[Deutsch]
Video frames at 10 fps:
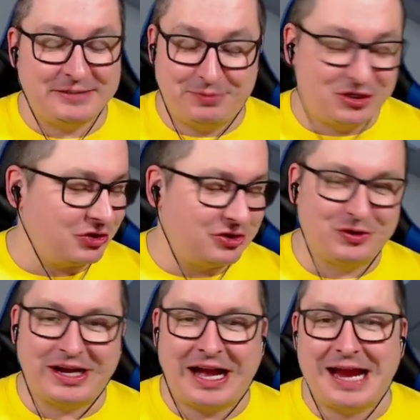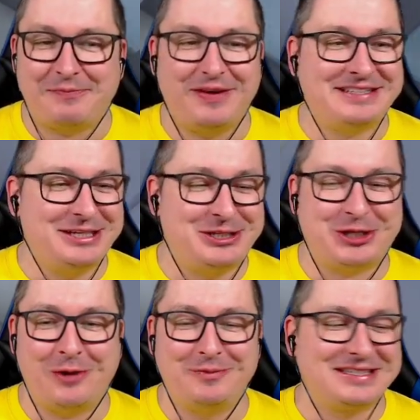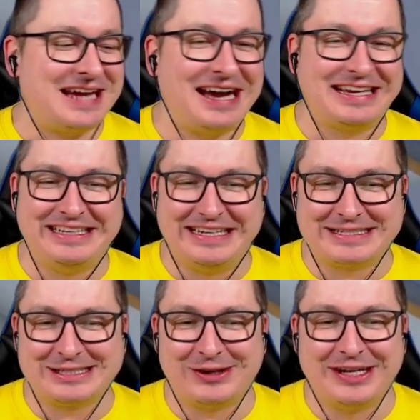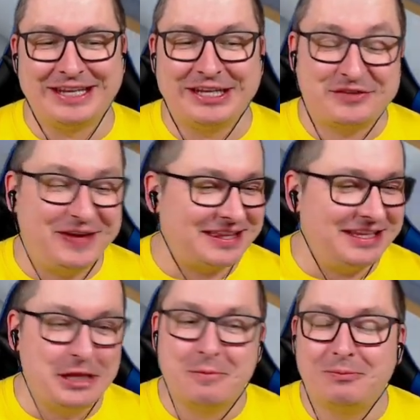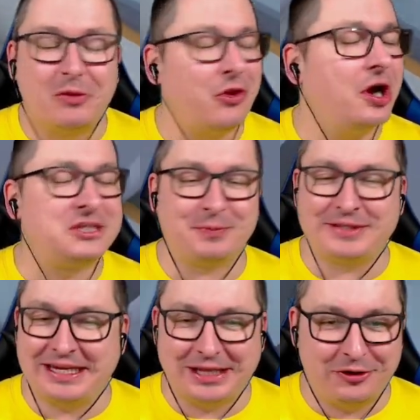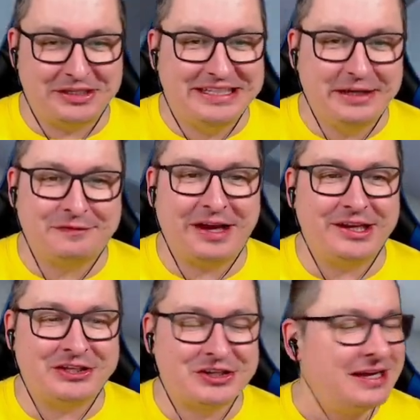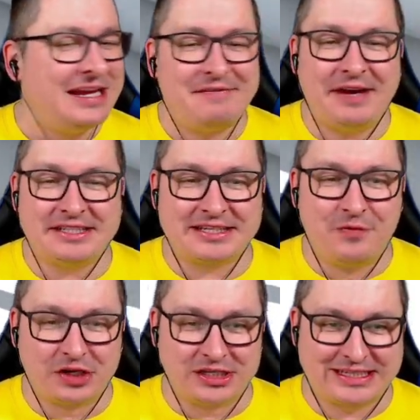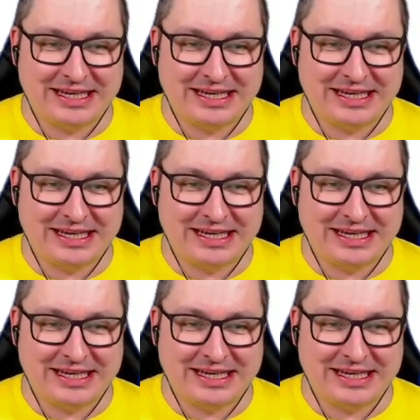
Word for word: Ich bin schon so hyped, was ich in den Kommentaren hier lese, Leute. Ich wette, die 90% der Leute liegen hier falsch, weil es ist wirklich